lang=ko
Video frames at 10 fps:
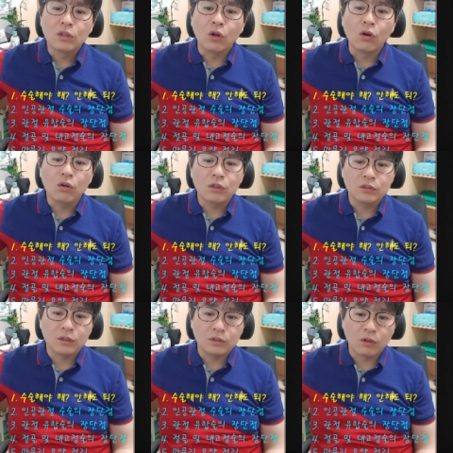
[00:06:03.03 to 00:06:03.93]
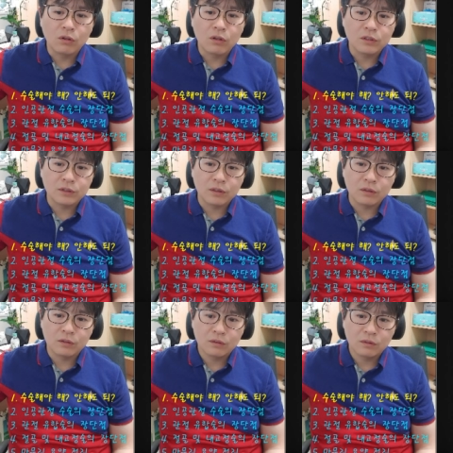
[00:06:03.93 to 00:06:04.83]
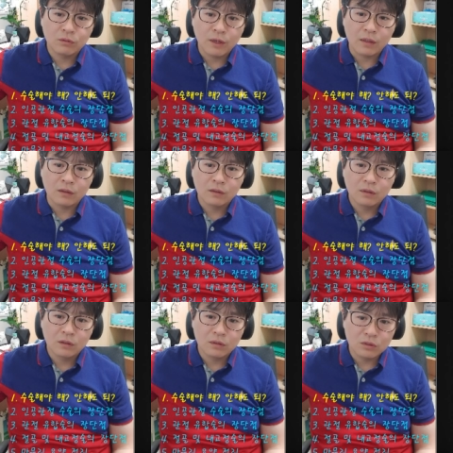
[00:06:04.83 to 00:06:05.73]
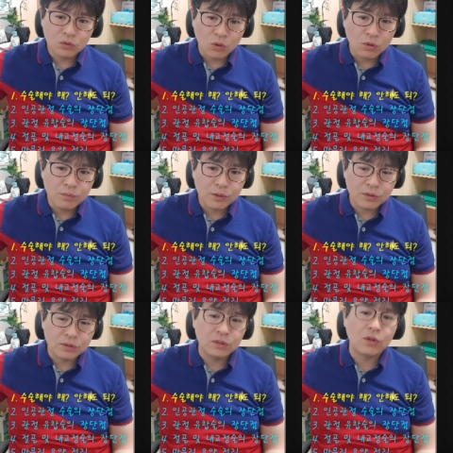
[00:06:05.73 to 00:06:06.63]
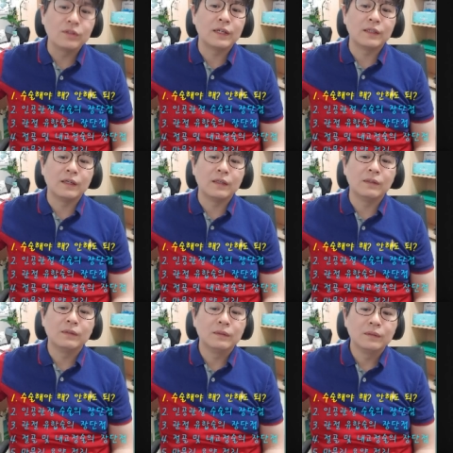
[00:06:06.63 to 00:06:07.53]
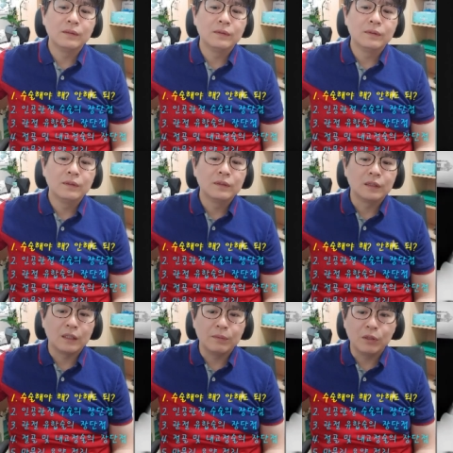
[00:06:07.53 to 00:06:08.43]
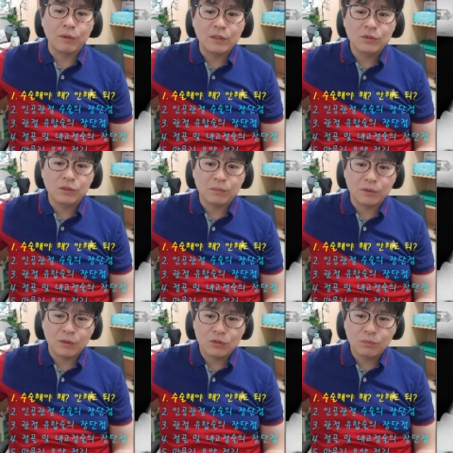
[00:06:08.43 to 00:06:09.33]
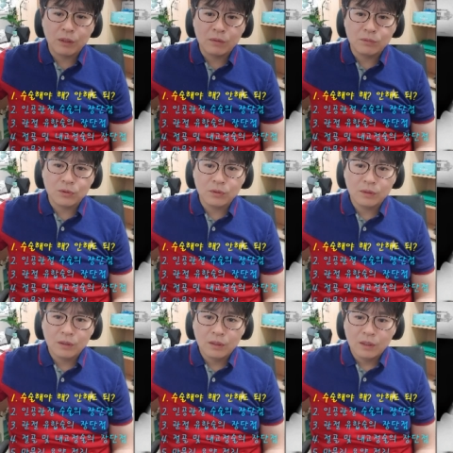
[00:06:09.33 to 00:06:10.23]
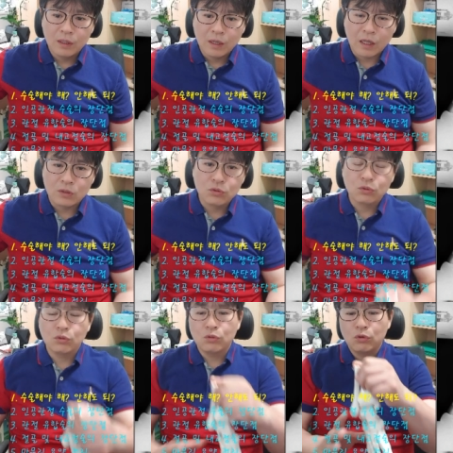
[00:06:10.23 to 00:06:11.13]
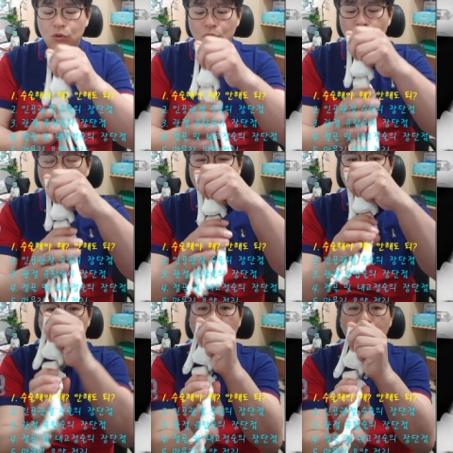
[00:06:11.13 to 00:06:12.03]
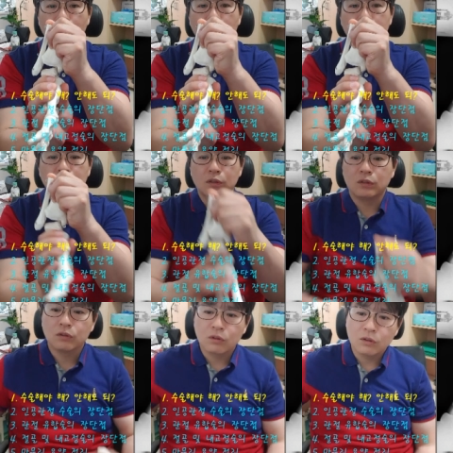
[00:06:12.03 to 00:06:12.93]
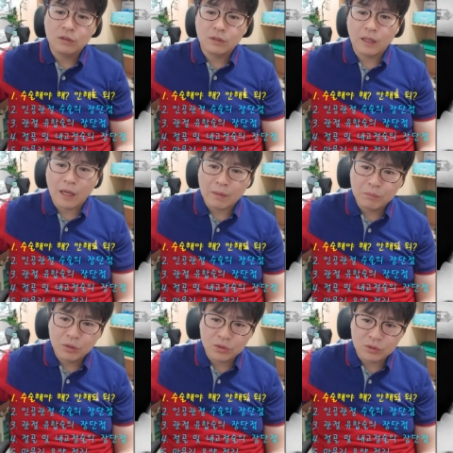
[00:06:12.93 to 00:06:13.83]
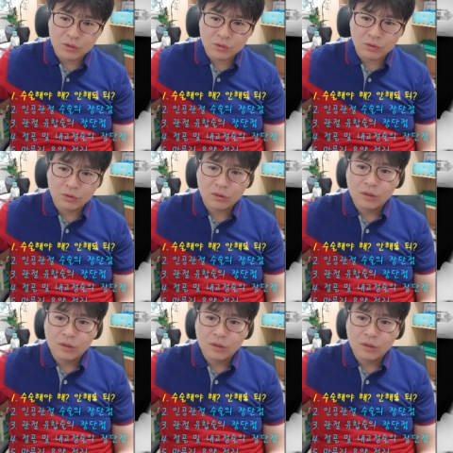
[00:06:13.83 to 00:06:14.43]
더 꺾었어요. 더 꺾었어요. 근데 조금 벌어지죠 정상이에요 자, 아, 이번엔 왼쪽입니다 왼쪽 발목을 안쪽으로 확 꺾었어요 꺾었는데 안 벌어지죠